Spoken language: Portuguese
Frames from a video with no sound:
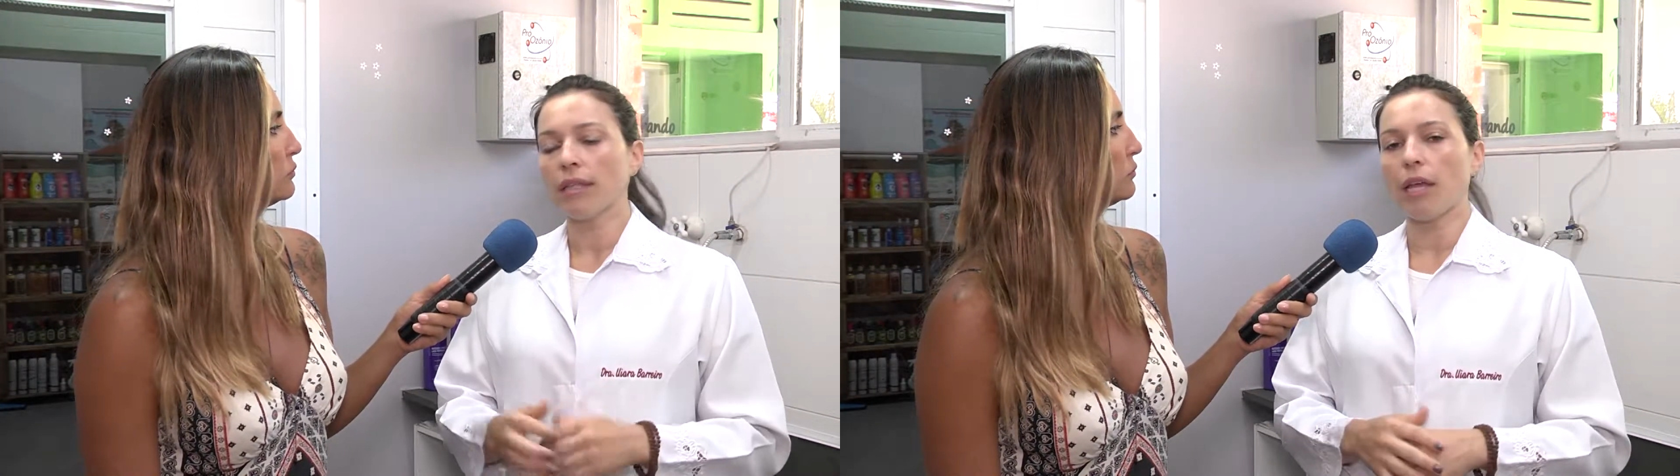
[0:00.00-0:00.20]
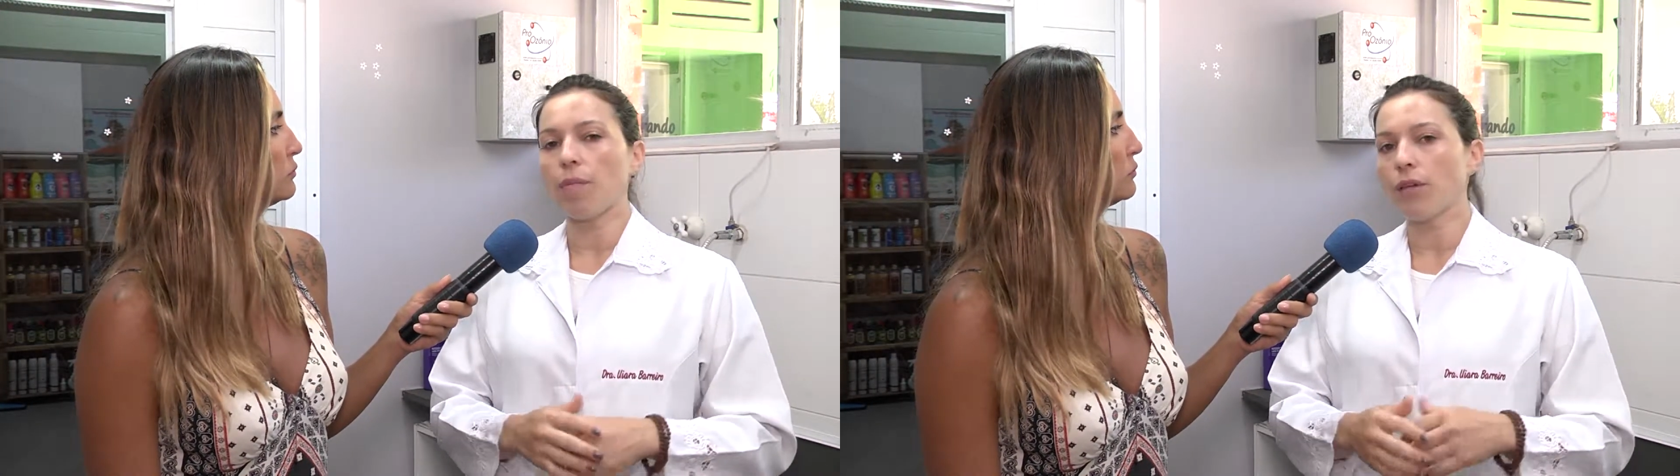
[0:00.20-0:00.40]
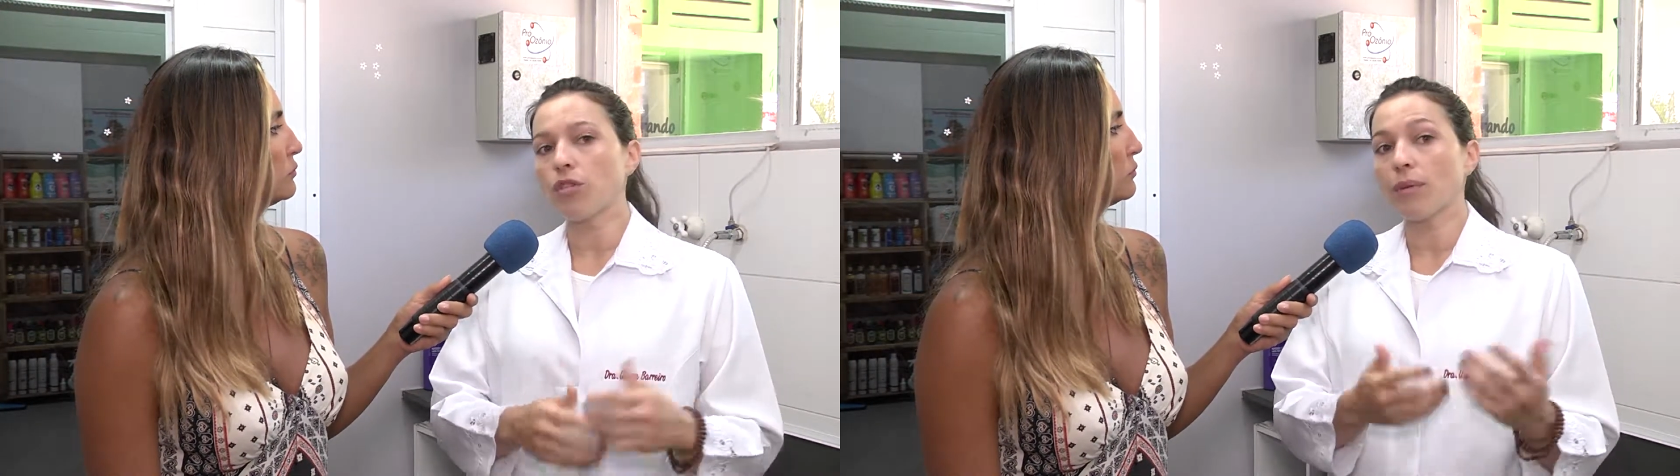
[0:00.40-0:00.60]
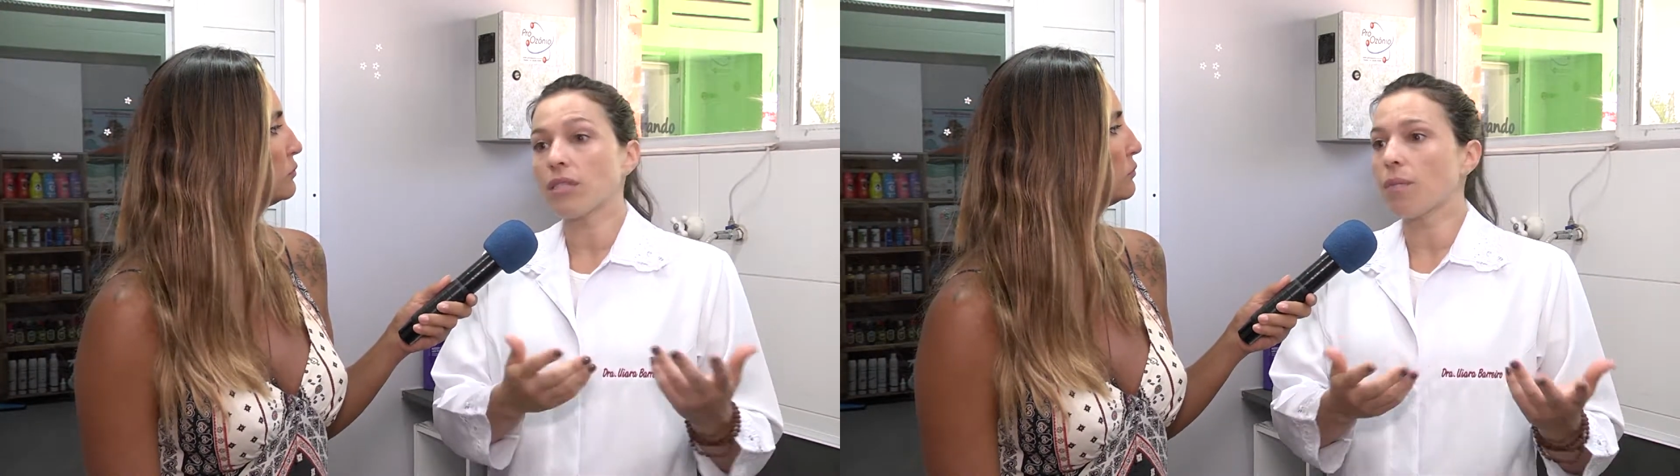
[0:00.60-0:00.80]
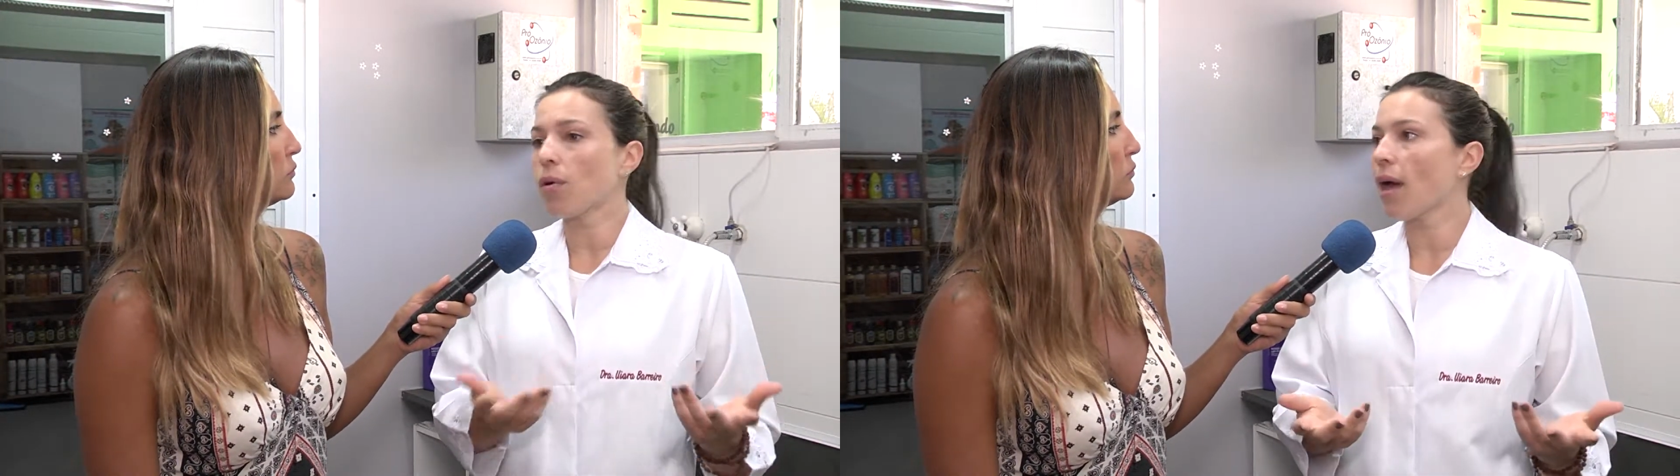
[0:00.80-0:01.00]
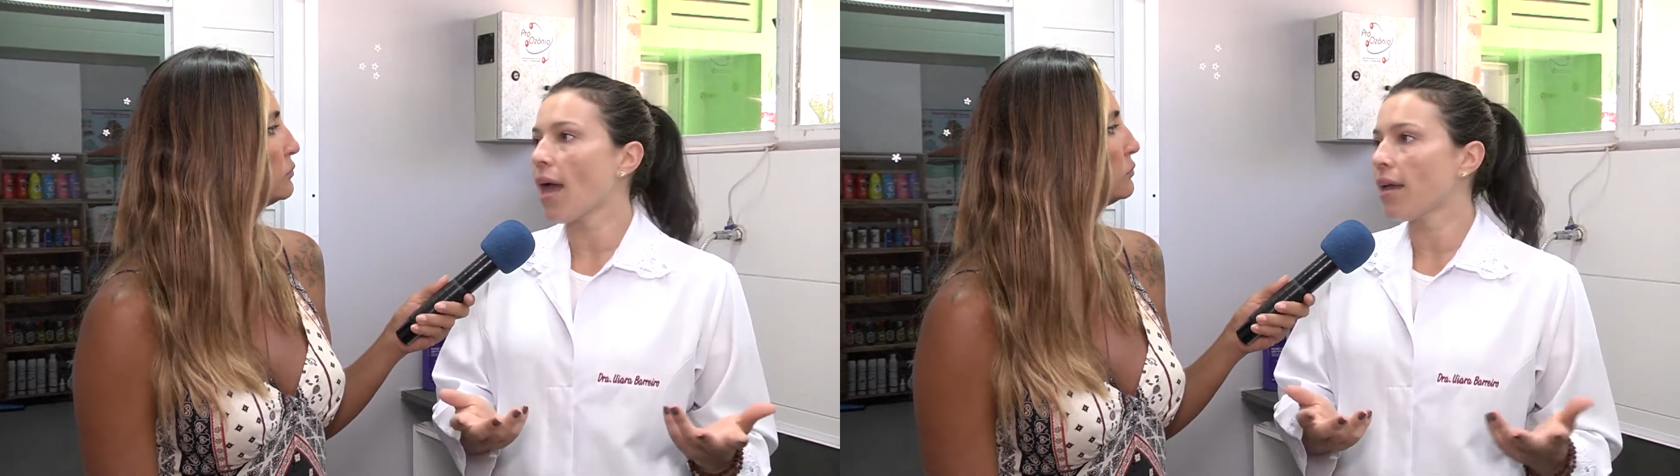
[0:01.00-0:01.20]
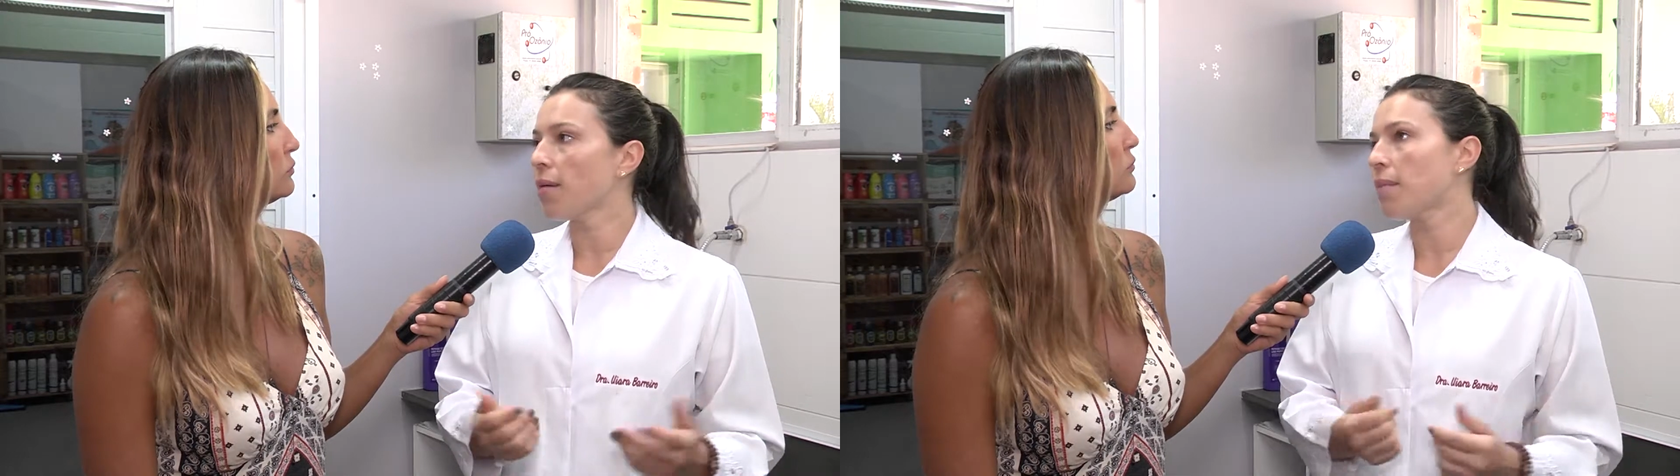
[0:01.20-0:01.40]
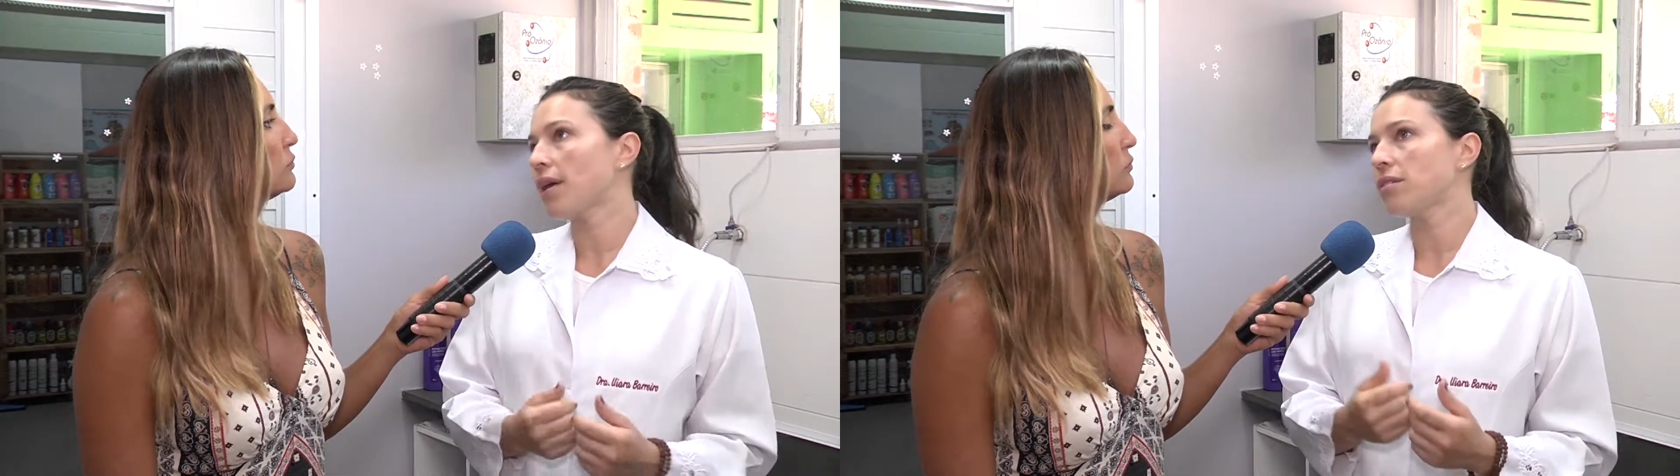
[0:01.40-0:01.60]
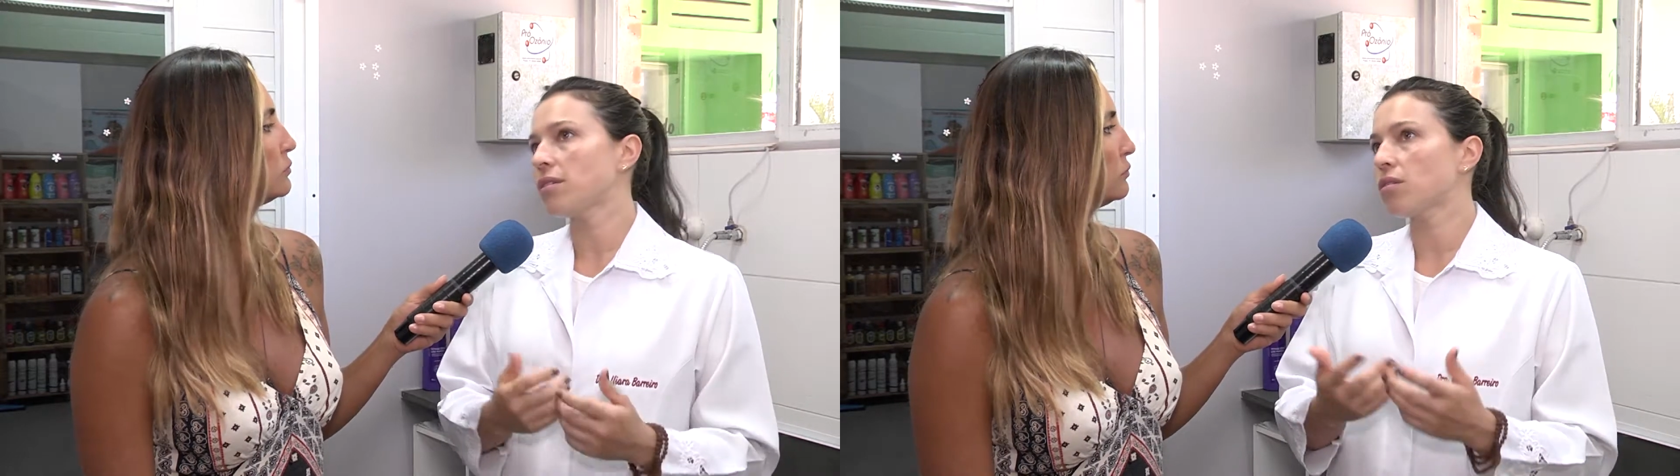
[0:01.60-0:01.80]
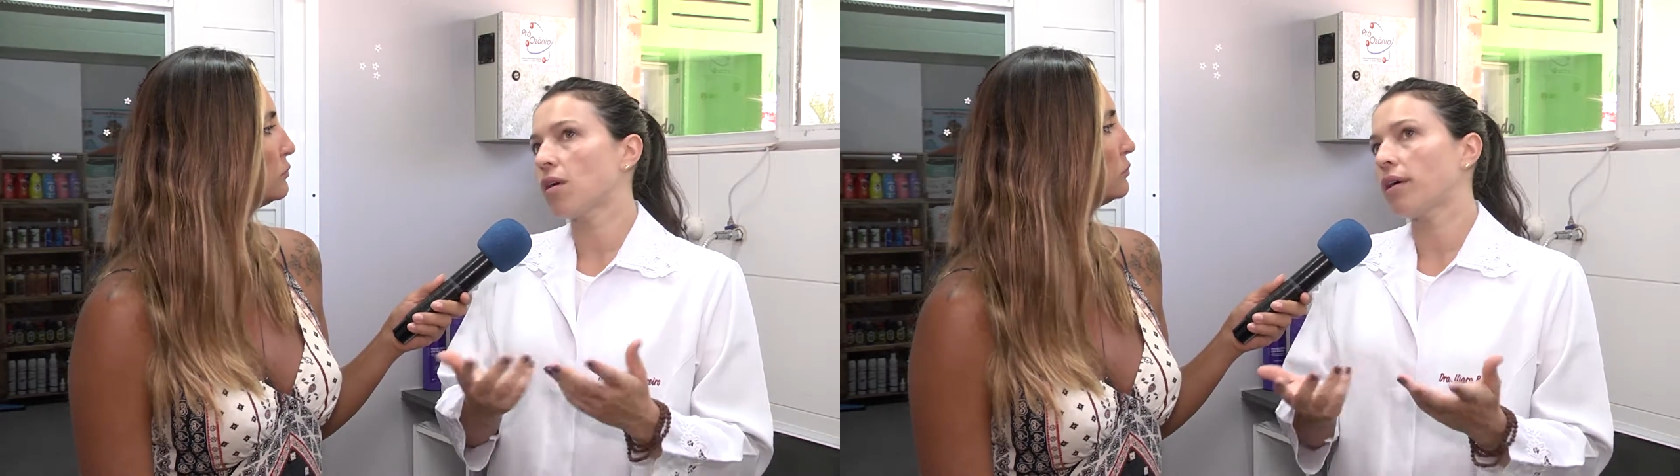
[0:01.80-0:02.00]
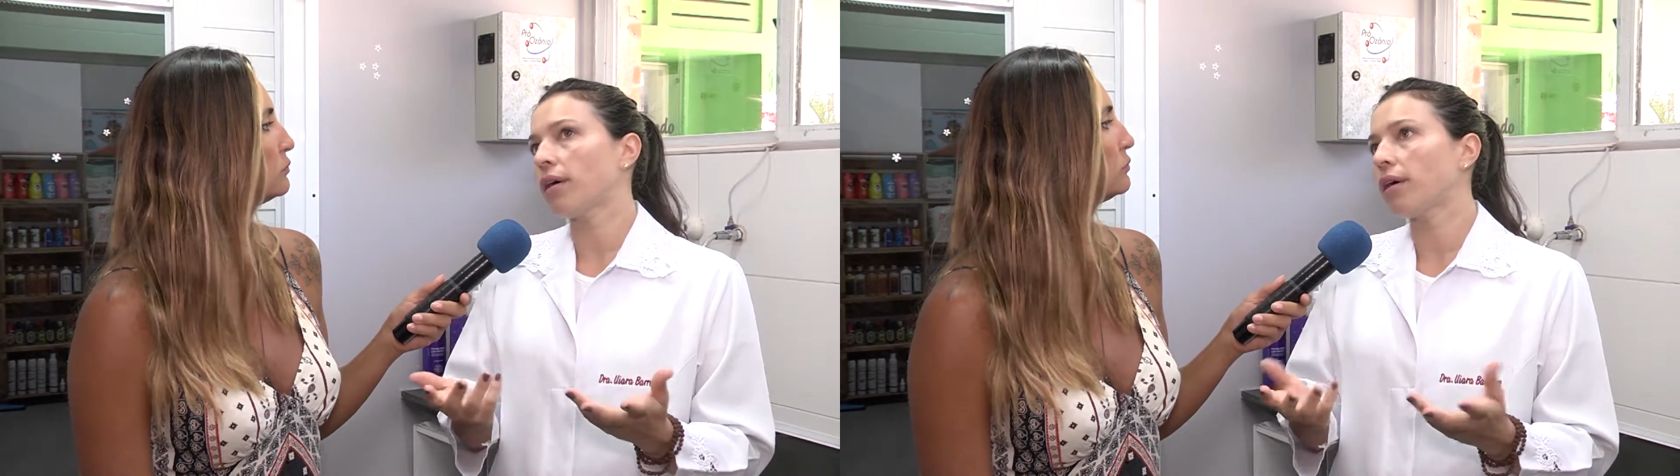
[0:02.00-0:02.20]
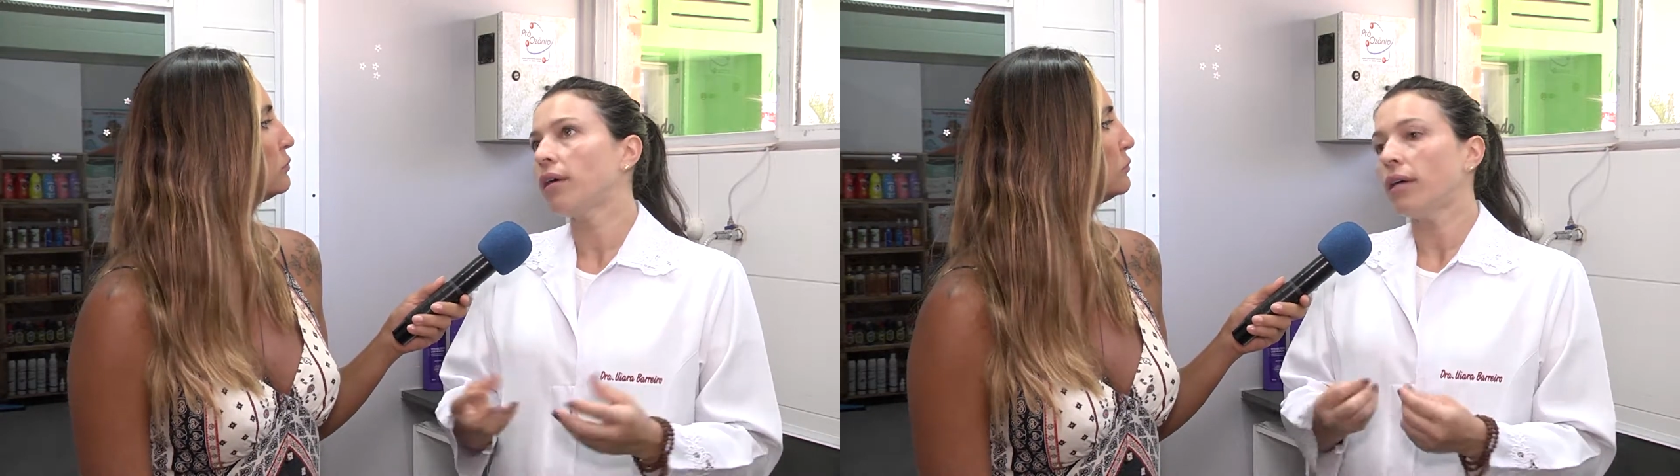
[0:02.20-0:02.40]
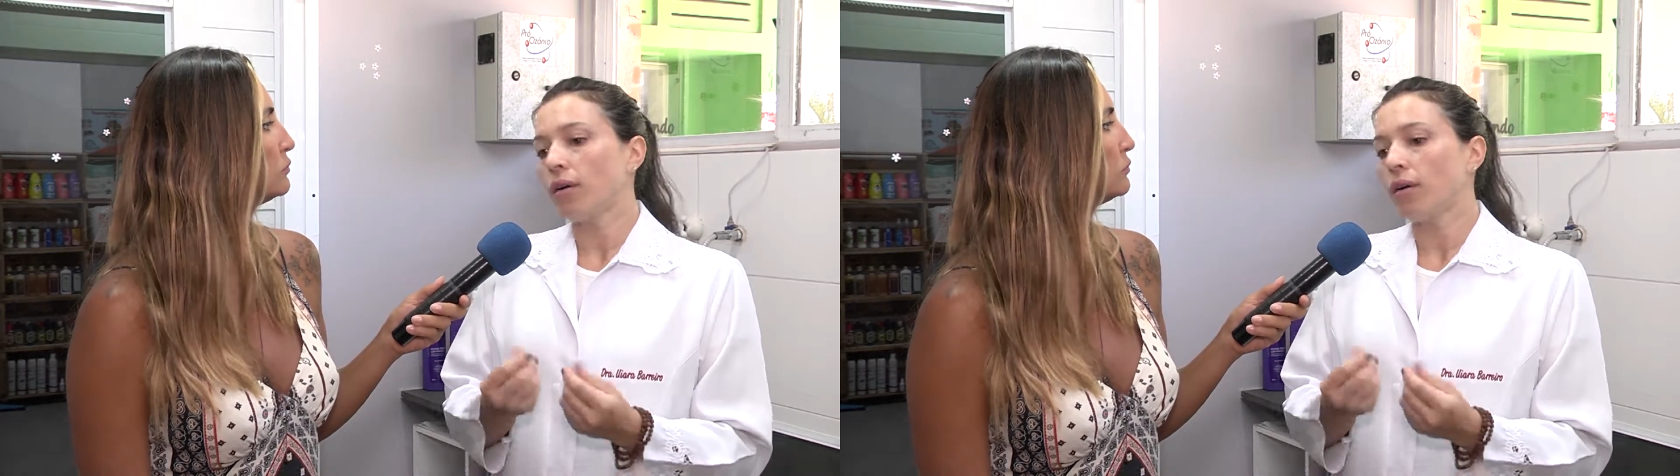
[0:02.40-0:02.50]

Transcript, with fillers: de repente uma seborreia mais ah,